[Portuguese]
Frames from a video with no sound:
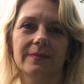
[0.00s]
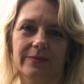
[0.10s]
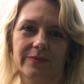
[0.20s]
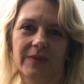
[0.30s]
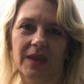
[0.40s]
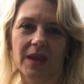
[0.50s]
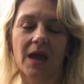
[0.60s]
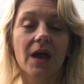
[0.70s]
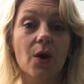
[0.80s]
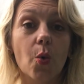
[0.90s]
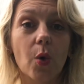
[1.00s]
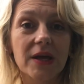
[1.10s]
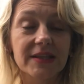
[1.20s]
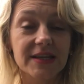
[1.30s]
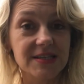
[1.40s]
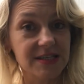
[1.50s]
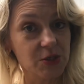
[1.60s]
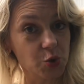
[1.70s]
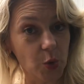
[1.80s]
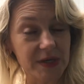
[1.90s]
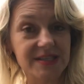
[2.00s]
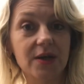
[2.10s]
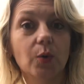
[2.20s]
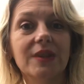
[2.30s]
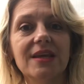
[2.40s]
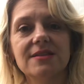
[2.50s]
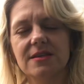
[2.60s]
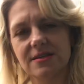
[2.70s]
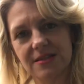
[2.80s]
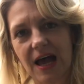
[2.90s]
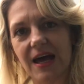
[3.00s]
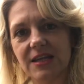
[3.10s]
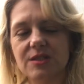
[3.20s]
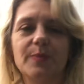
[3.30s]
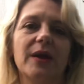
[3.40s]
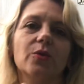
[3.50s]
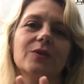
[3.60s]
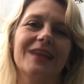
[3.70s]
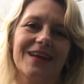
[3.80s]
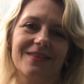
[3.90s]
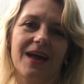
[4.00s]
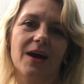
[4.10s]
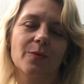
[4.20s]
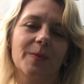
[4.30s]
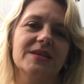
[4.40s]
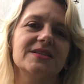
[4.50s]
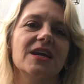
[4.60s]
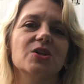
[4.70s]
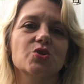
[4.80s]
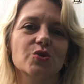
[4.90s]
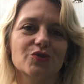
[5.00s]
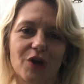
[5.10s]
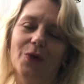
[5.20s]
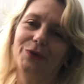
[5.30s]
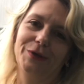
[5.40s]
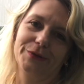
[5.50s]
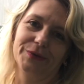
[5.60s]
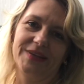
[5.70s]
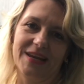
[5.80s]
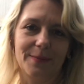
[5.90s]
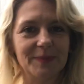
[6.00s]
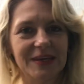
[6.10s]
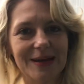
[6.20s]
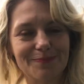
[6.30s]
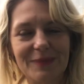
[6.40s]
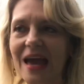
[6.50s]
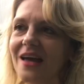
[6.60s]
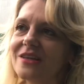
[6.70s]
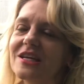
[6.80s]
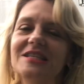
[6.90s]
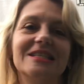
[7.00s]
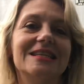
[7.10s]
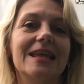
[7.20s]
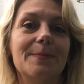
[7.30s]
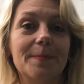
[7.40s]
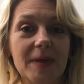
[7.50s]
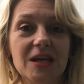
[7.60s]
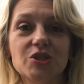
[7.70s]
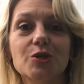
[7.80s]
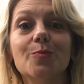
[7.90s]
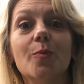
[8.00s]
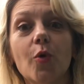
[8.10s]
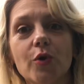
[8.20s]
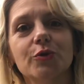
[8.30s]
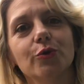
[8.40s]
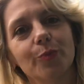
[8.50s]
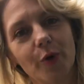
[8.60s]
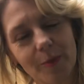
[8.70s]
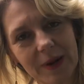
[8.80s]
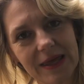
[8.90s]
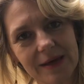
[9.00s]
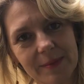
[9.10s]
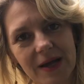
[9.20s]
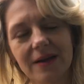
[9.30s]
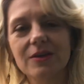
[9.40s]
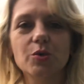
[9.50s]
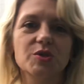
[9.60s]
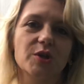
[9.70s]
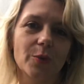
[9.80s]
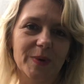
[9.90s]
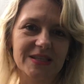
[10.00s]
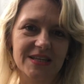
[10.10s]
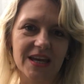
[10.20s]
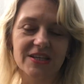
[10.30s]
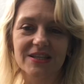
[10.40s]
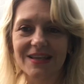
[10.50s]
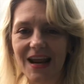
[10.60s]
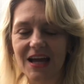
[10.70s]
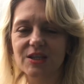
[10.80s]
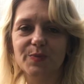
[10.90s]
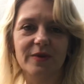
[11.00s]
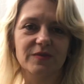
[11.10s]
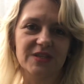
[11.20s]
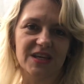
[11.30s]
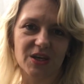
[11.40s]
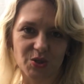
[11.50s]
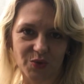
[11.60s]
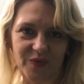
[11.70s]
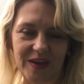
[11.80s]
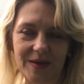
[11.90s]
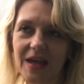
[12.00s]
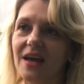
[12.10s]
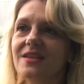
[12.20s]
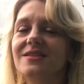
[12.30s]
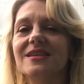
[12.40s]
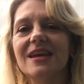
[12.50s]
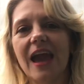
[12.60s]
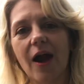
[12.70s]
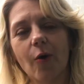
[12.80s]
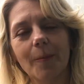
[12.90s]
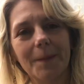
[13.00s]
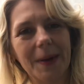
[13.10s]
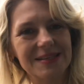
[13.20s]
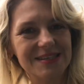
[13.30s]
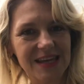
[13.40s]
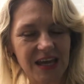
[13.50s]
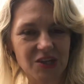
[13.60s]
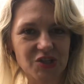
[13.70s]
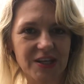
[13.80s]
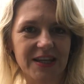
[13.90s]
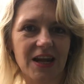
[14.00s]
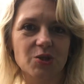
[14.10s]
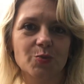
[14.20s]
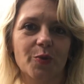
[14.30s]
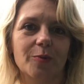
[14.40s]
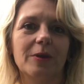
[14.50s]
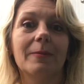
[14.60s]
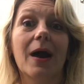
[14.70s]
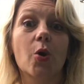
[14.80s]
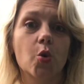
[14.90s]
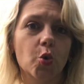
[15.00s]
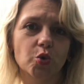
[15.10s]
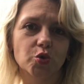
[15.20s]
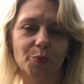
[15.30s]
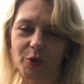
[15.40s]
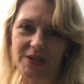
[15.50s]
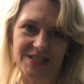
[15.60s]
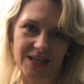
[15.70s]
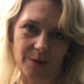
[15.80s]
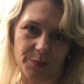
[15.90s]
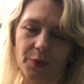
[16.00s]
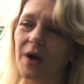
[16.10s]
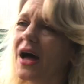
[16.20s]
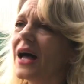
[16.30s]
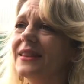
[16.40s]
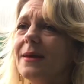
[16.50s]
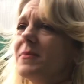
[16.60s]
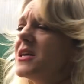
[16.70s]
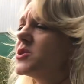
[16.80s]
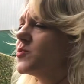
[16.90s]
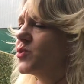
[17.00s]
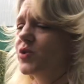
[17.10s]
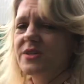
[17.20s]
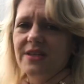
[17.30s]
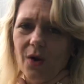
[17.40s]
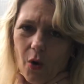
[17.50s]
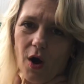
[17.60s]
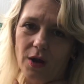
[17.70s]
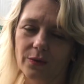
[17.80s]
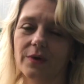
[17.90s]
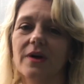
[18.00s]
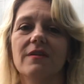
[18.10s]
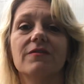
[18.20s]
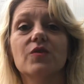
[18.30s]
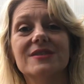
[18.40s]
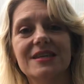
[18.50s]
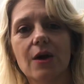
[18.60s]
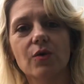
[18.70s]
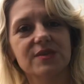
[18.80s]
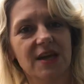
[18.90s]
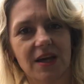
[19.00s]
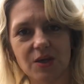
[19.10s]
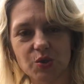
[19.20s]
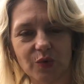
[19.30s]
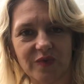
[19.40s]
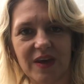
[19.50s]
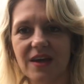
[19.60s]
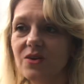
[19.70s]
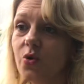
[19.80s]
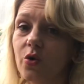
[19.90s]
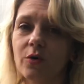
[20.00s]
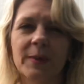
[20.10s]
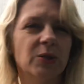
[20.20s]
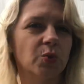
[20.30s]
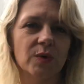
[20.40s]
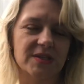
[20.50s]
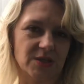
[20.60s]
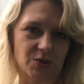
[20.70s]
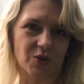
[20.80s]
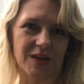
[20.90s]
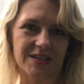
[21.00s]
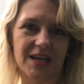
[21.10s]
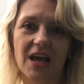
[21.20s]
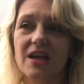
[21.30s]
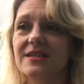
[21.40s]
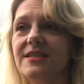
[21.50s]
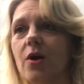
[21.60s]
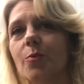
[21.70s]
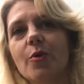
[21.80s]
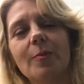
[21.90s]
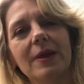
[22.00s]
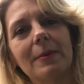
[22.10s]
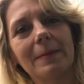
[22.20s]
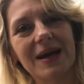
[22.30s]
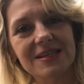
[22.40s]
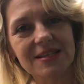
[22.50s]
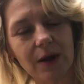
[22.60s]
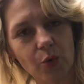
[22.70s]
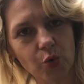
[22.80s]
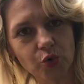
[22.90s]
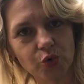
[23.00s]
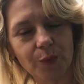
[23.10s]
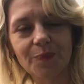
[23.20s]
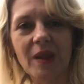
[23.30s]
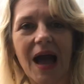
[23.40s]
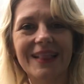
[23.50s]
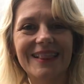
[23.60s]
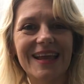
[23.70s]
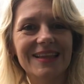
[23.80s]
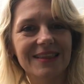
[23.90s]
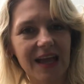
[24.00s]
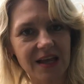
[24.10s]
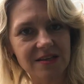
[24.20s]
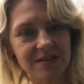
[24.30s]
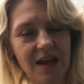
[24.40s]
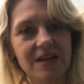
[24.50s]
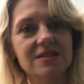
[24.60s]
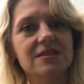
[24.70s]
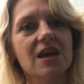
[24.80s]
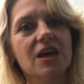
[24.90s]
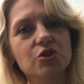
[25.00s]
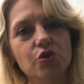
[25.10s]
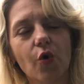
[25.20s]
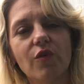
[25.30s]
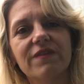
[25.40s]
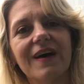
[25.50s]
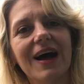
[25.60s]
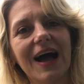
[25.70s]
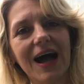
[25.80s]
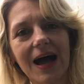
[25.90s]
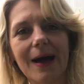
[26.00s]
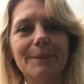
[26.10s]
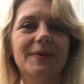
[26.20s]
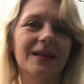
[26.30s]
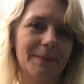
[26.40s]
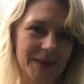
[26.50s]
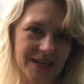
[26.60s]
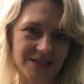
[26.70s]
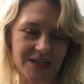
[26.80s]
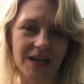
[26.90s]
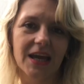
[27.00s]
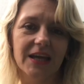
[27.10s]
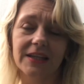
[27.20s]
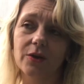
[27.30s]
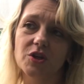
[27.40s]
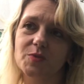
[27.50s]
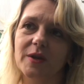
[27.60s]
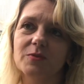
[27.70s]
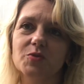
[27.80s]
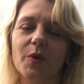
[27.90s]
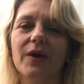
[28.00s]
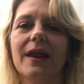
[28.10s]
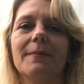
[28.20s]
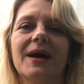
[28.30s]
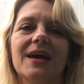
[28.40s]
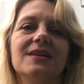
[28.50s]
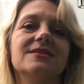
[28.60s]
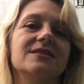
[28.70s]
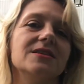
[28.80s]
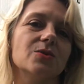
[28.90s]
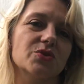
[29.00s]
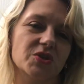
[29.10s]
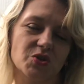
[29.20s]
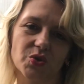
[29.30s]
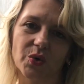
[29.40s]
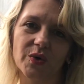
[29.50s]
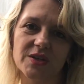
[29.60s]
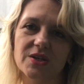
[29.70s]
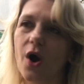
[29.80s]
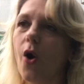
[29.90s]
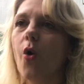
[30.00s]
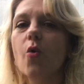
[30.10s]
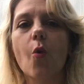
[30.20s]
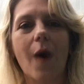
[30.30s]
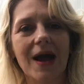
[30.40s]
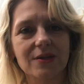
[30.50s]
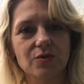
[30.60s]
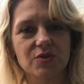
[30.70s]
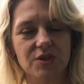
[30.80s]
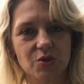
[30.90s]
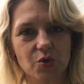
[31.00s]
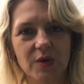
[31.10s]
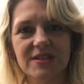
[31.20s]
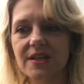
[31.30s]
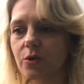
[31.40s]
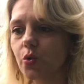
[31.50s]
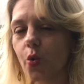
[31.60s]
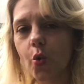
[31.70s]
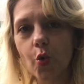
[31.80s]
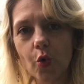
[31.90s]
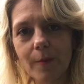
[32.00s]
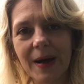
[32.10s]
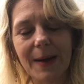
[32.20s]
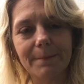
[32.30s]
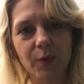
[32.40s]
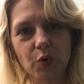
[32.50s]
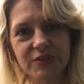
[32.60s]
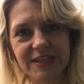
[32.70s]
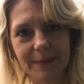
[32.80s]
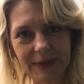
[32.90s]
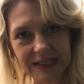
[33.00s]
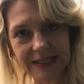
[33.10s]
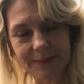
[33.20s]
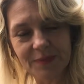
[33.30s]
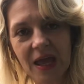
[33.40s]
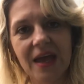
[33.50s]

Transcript: foi. Quantas sessões são necessárias para eu tratar um paciente de auriculoterapia? Gente, depende muito do problema que o seu paciente traz para você resolver. Se é um paciente que traz um problema agudo, por exemplo, até mesmo um torcicolo, você consegue resolver em uma, duas sessões. Se é um problema mais agudo, a tendência é que se resolva rapidamente. Então nós podemos programar aí cinco sessões ou quatro sessões, sendo uma por semana.